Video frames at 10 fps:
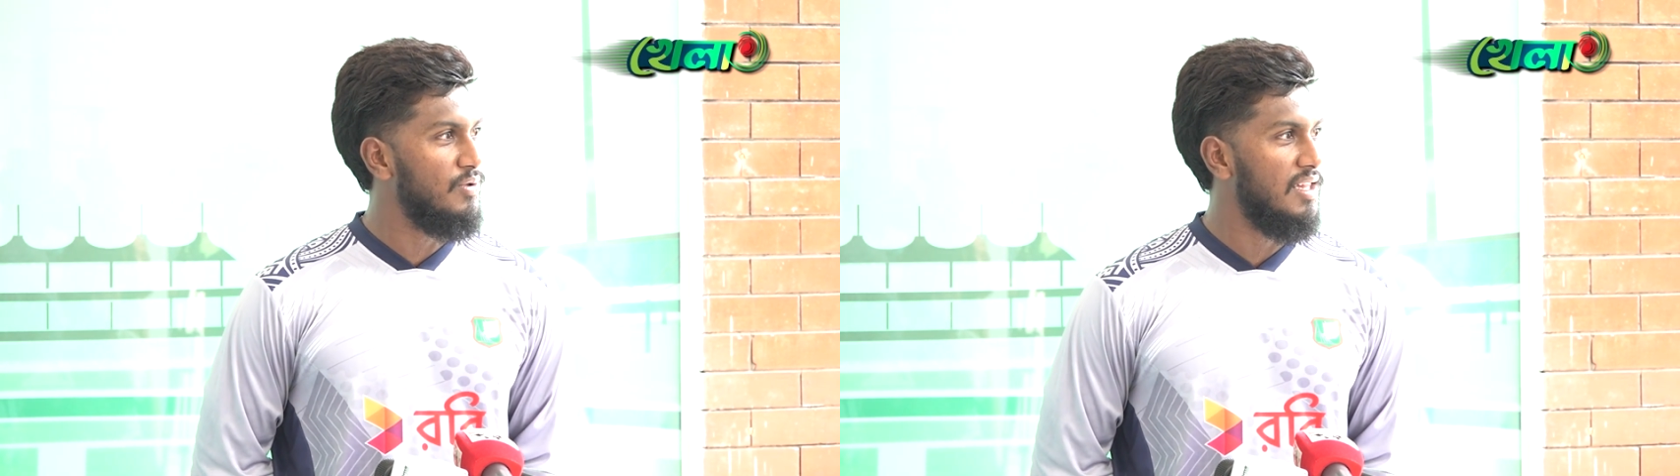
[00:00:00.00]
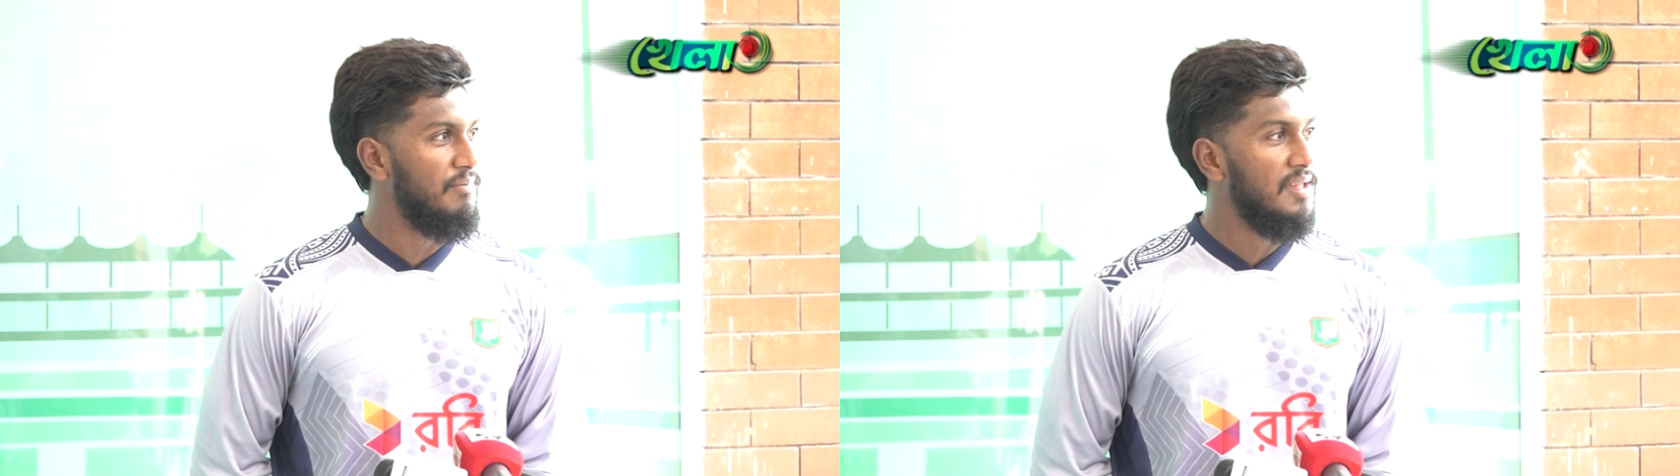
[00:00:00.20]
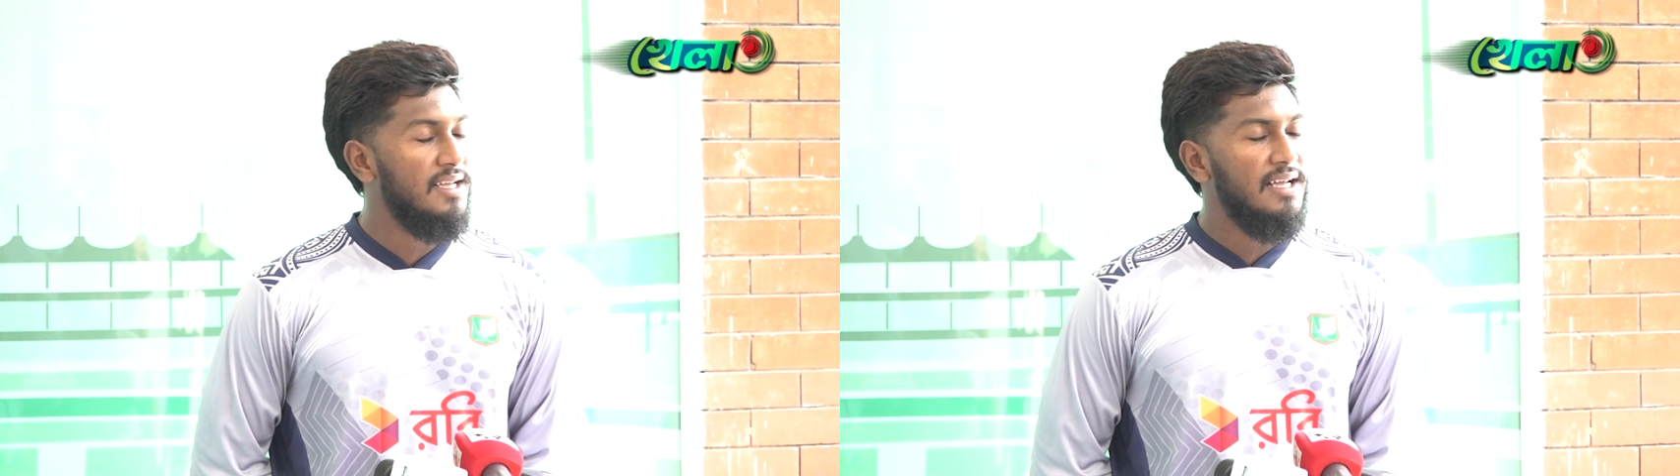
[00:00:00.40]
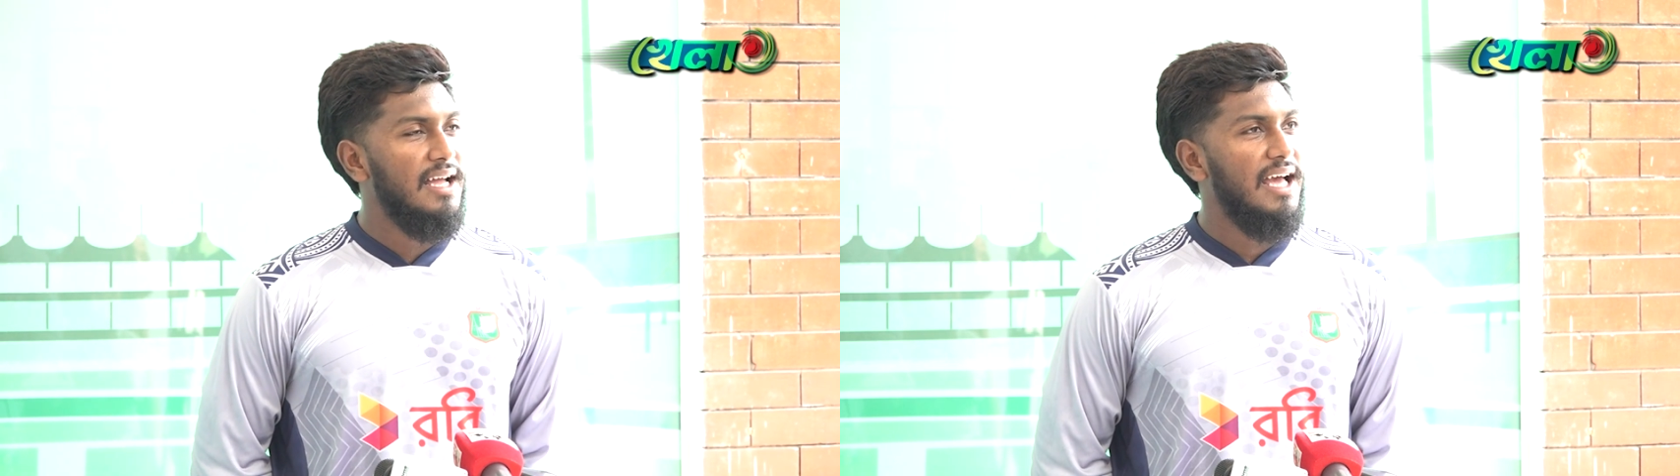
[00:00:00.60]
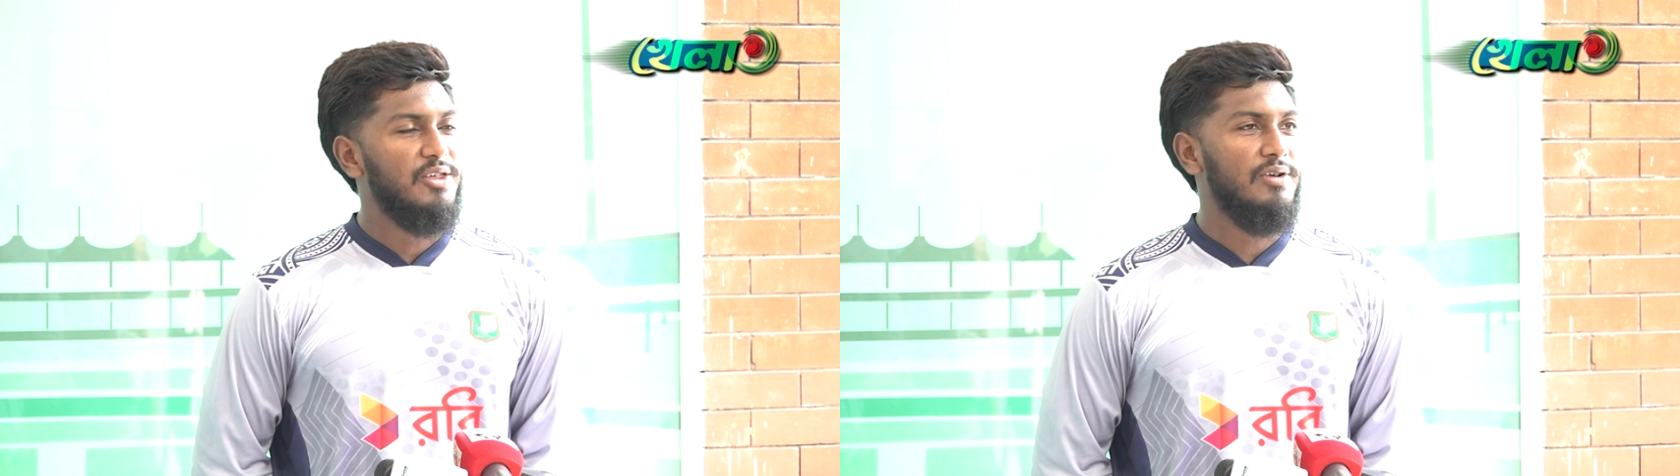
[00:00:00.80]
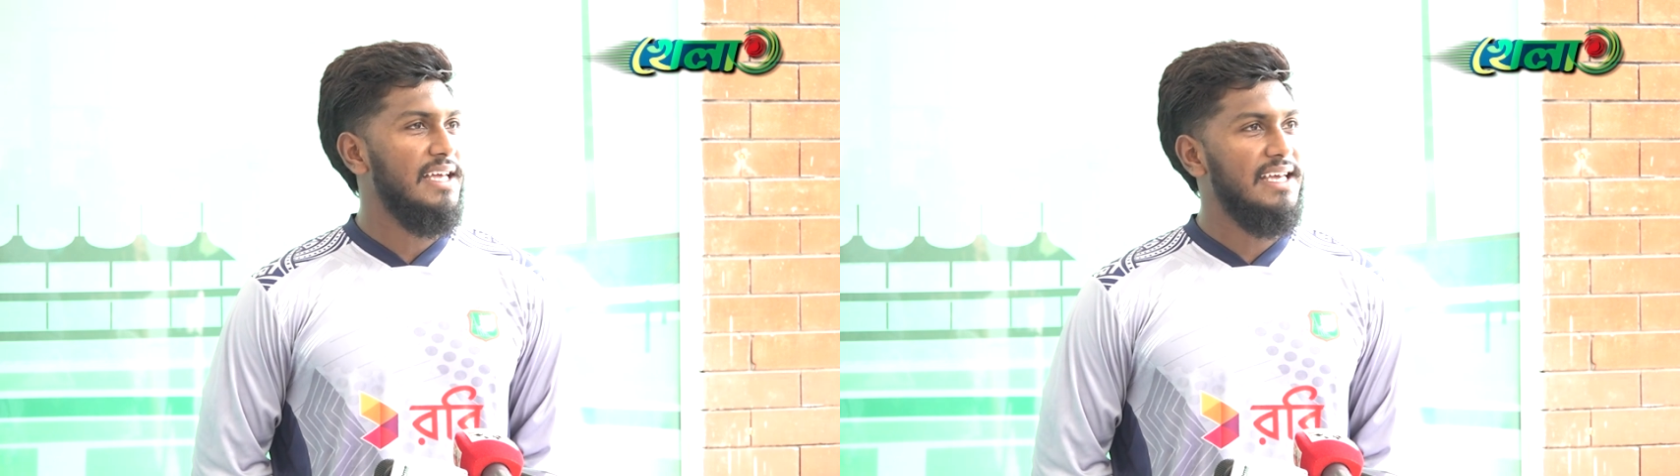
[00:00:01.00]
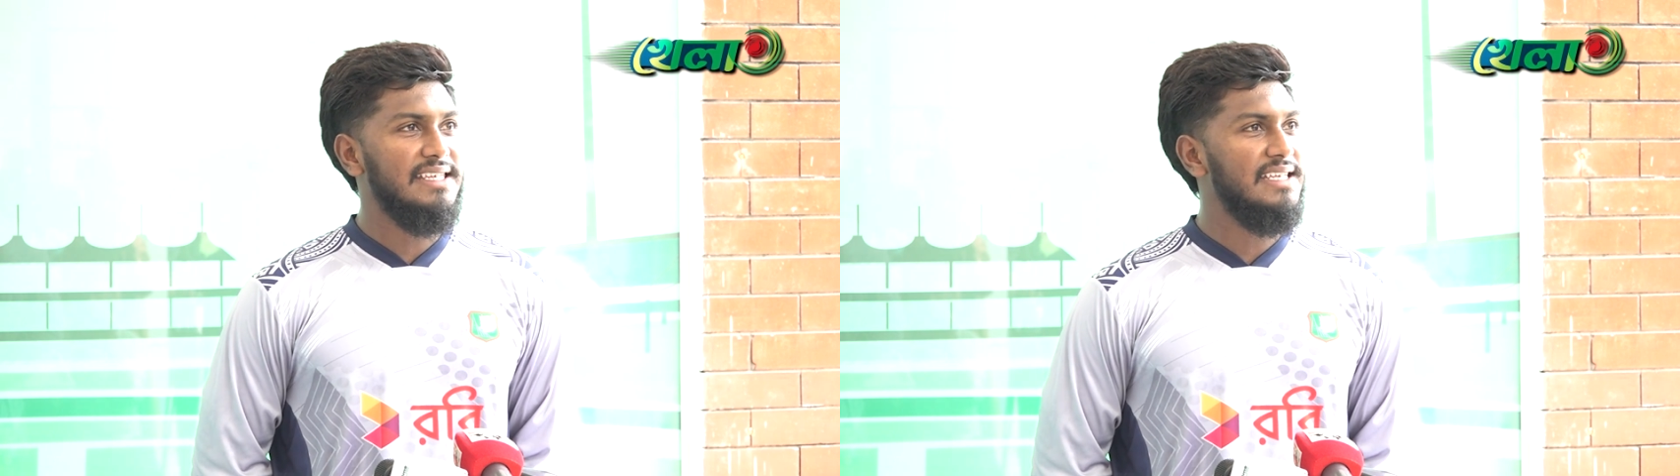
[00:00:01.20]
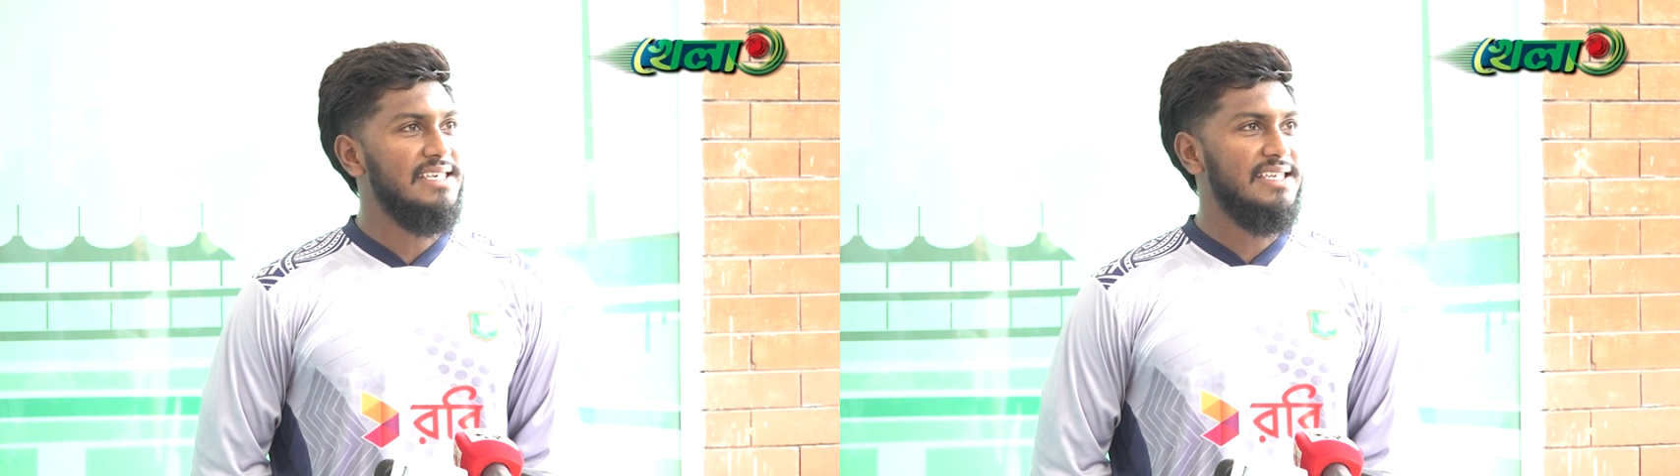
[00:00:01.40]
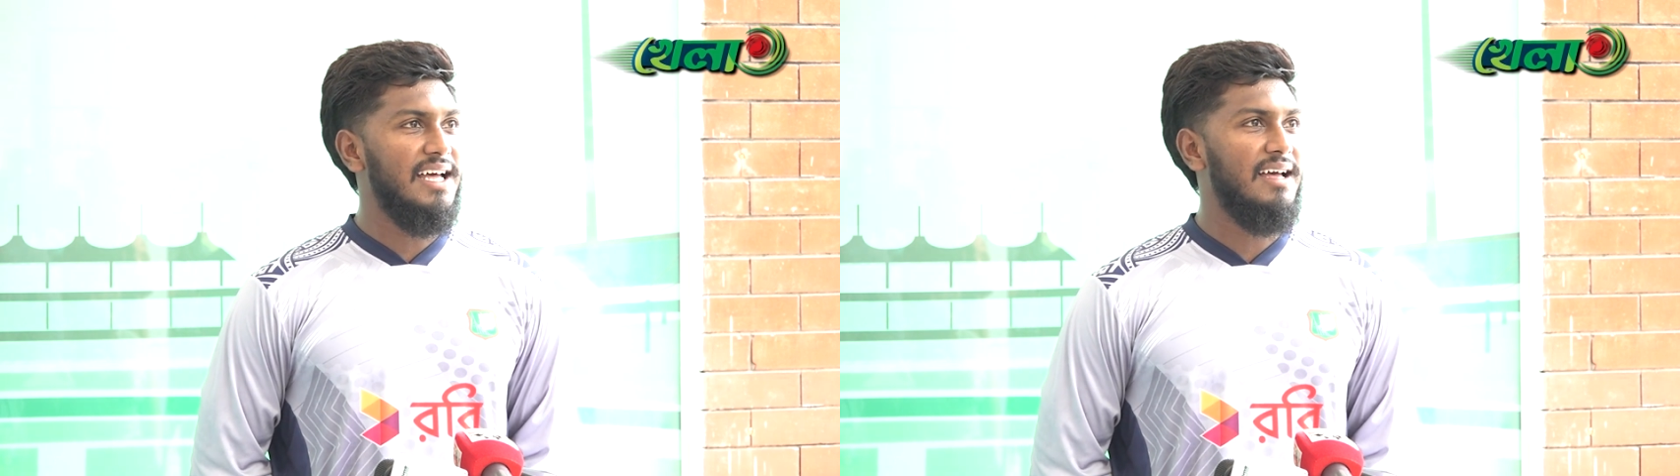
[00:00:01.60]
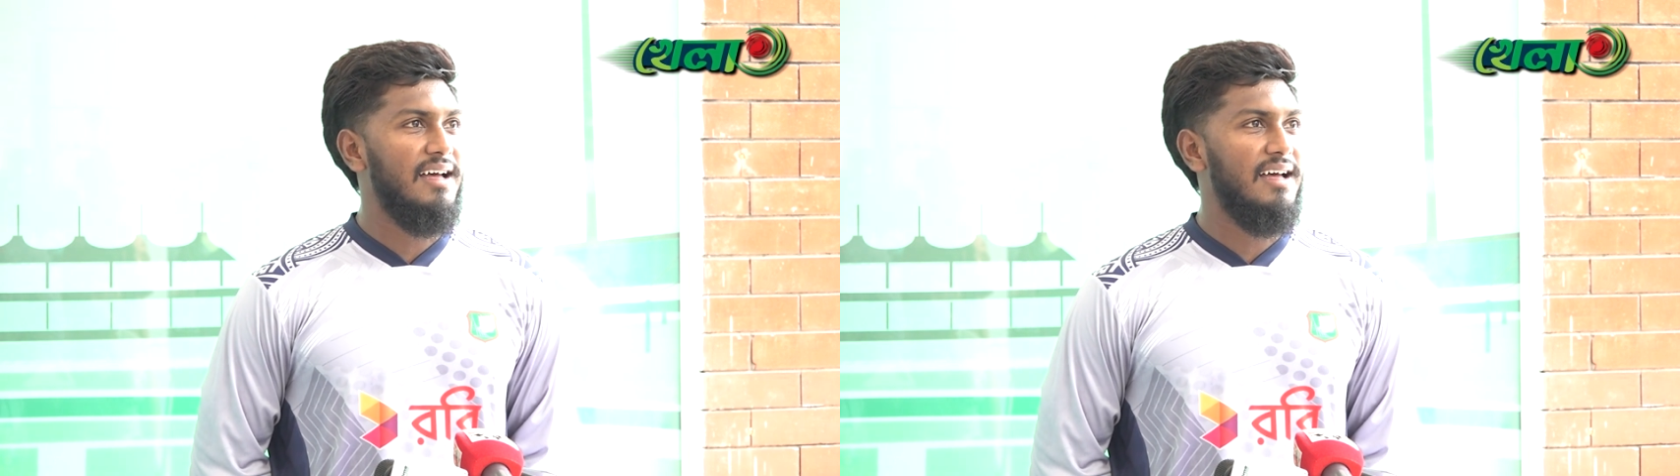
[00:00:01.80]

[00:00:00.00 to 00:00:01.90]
শুনলাম আসলে এই জিনিসটা